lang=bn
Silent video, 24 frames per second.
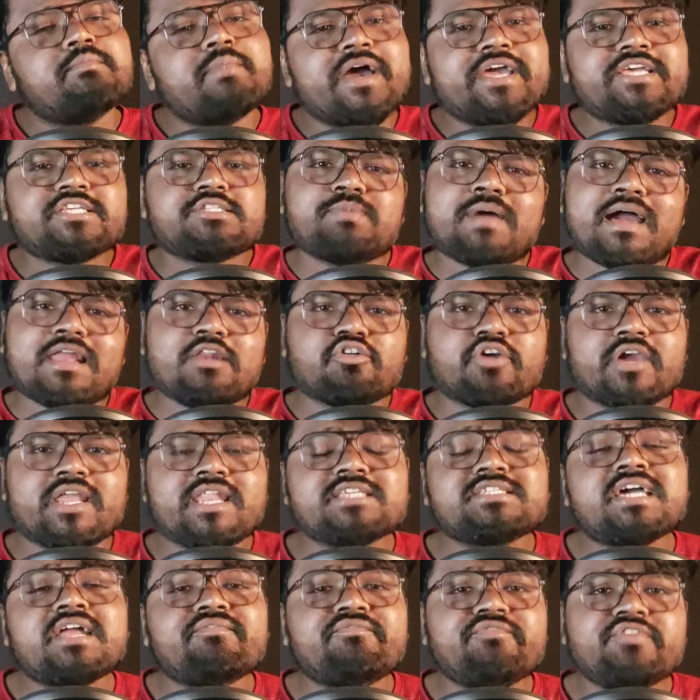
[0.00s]
মহেশ ভালো
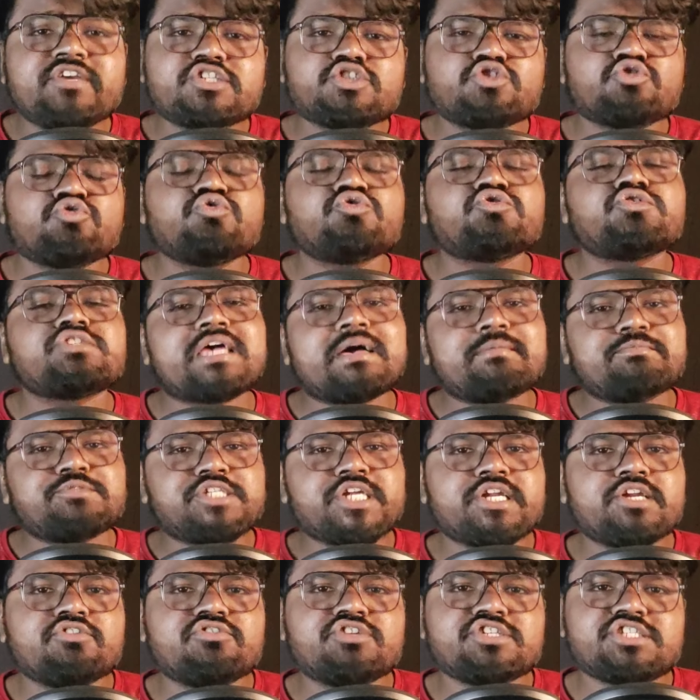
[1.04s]
খেলেছে আর বিষ্ণু
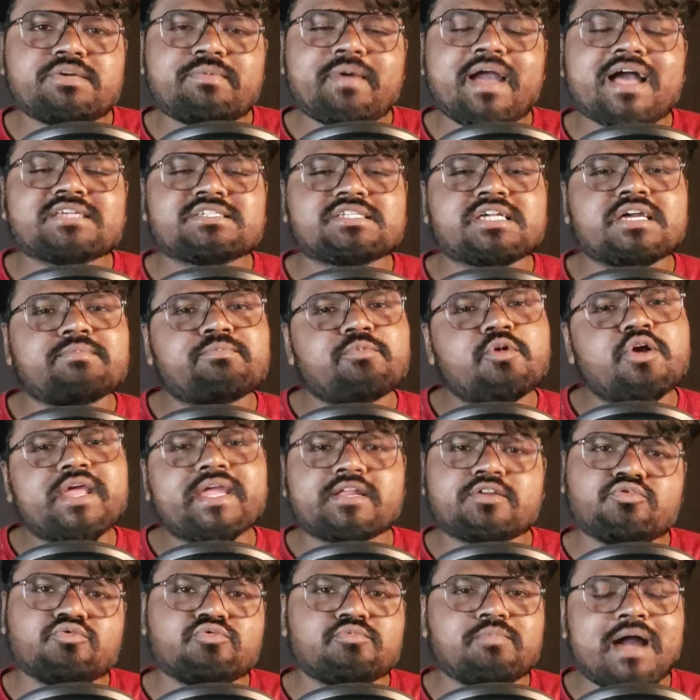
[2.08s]
সাবস্টিটিউট হিসেবে আসার পর
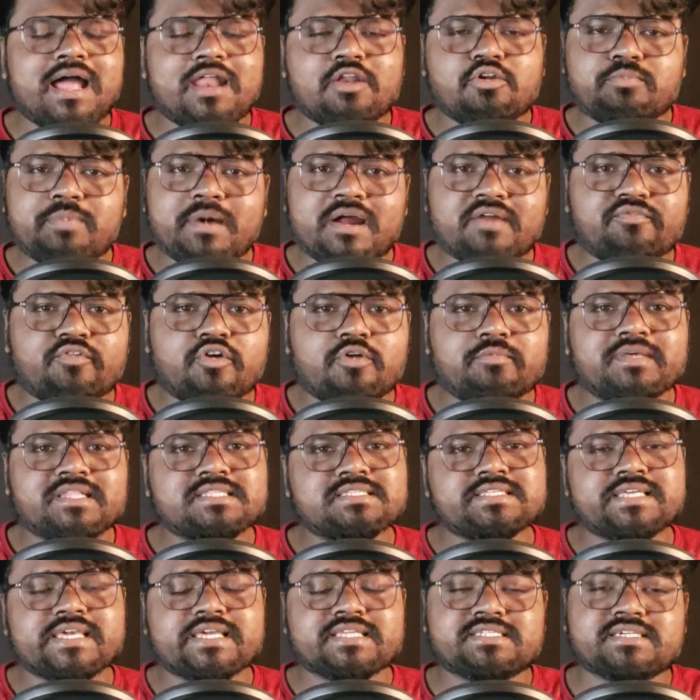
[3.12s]
একটু ভালো
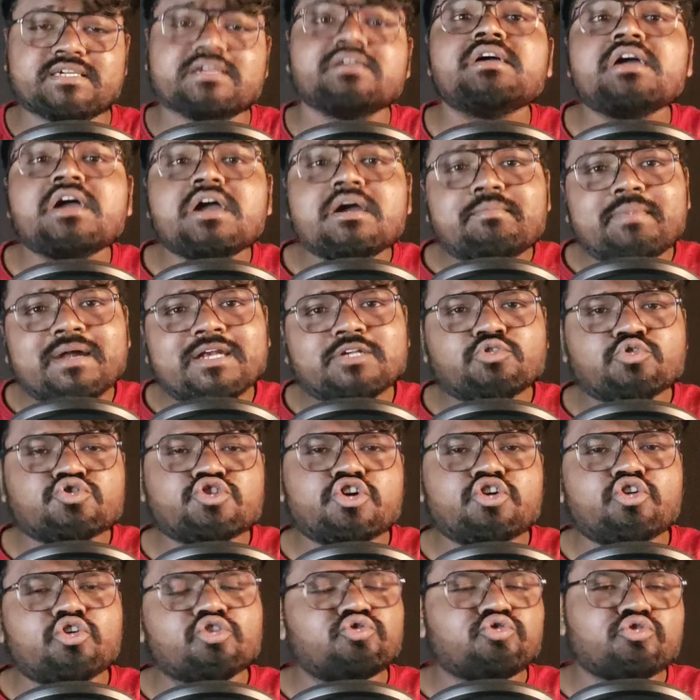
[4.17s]
পারফরমেন্স দিয়েছে বাট
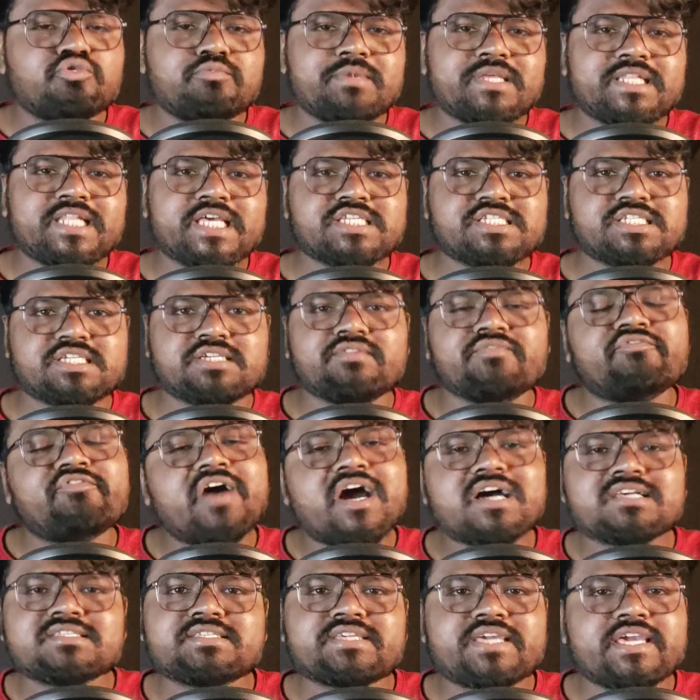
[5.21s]
দুজন নতুন বিদেশি
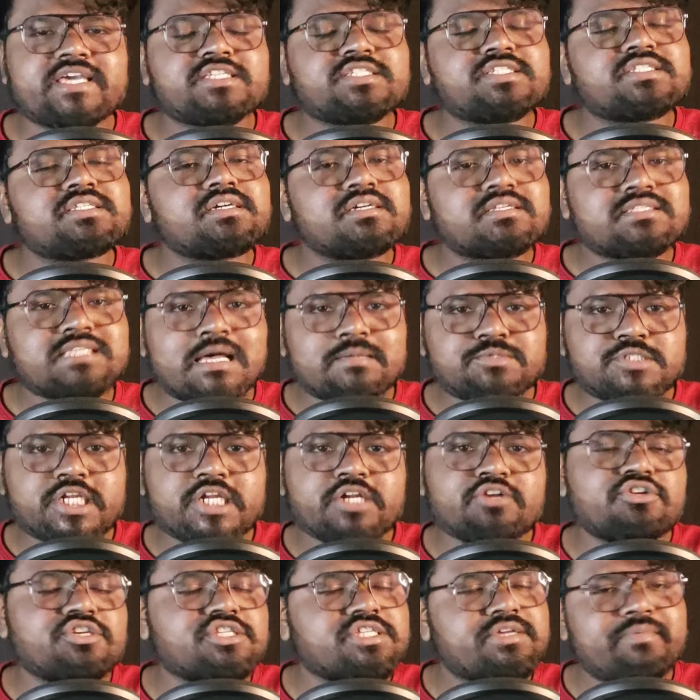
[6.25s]
ভাজকেজ
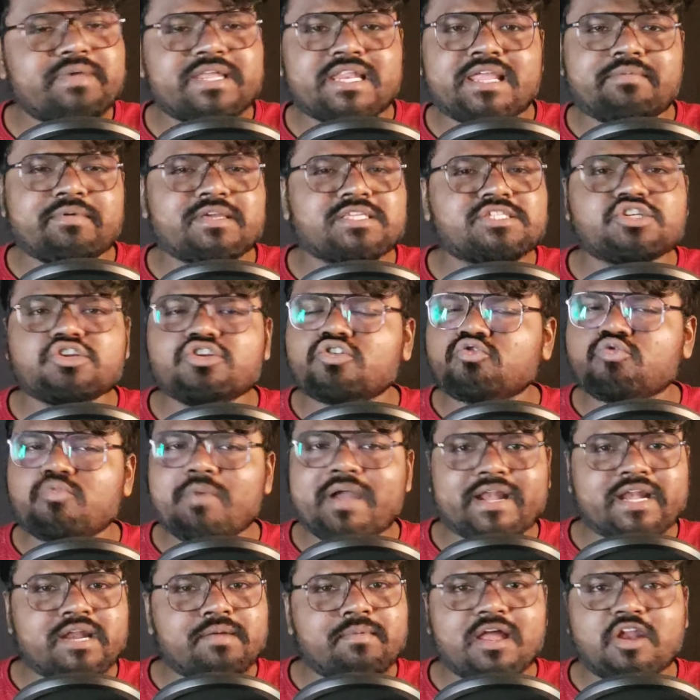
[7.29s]
সাবস্টিটিউট হিসেবে নেমেছিল খুব
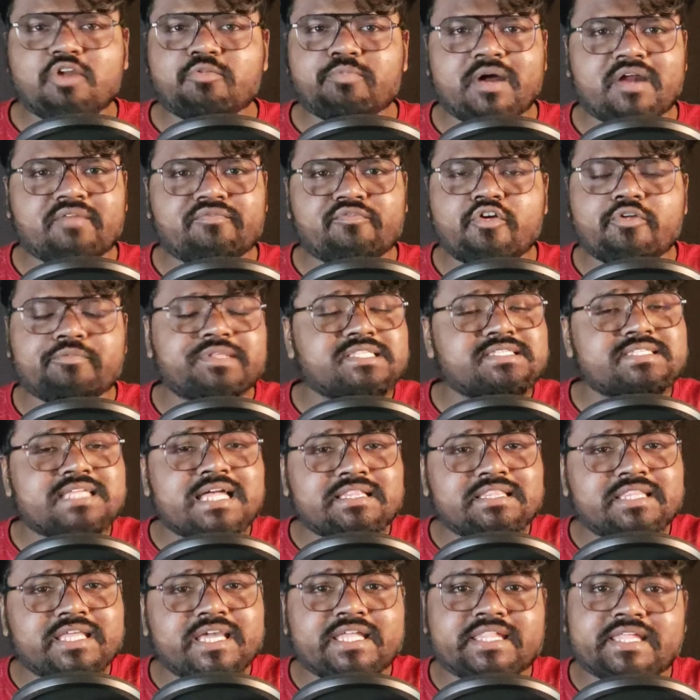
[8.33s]
একটা ভালো পারফরমেন্স
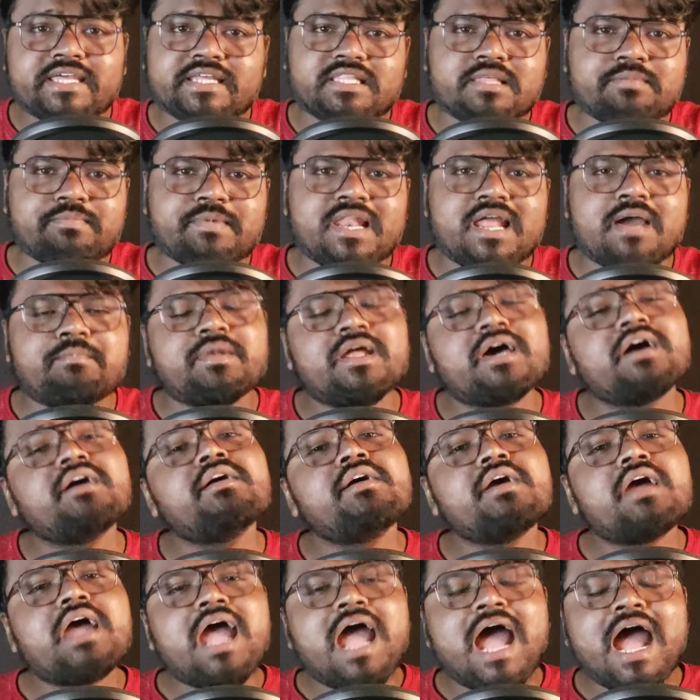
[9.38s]
তার থেকে দেখতে পেলাম না
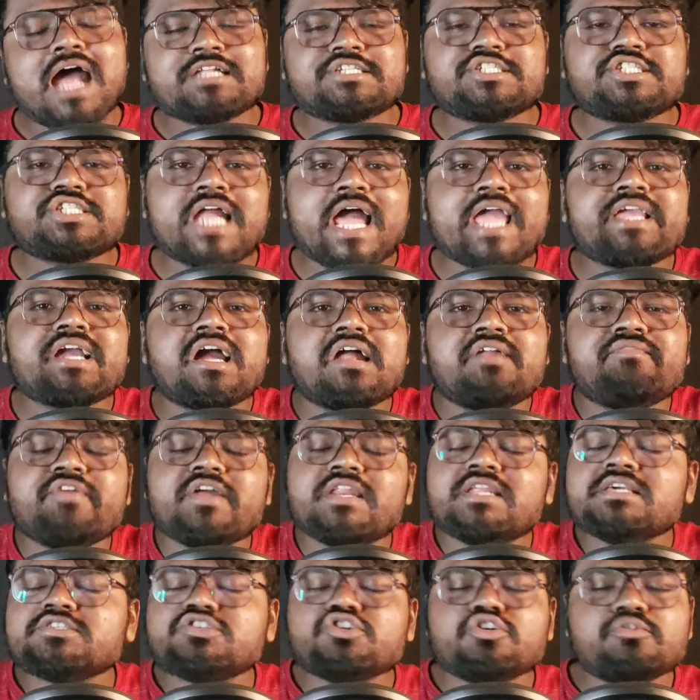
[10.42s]
আর স্ট্রাইকার
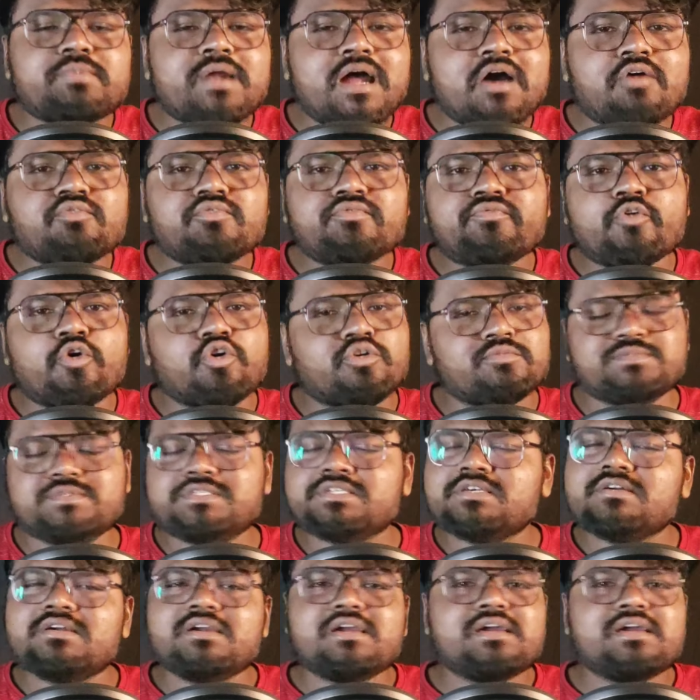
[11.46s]
ফেলিসিও ব্রাউন ফোর্বস